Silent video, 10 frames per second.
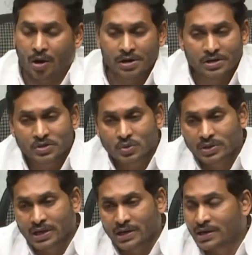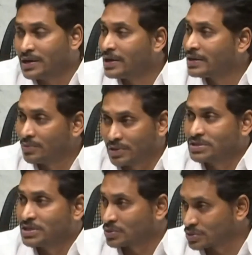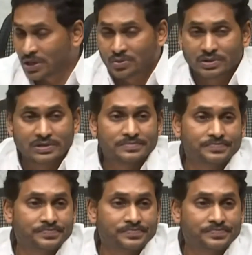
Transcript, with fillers: ఆర్డర్స్ కూడా ఇవ్వడం జరుగుతూ ఉంది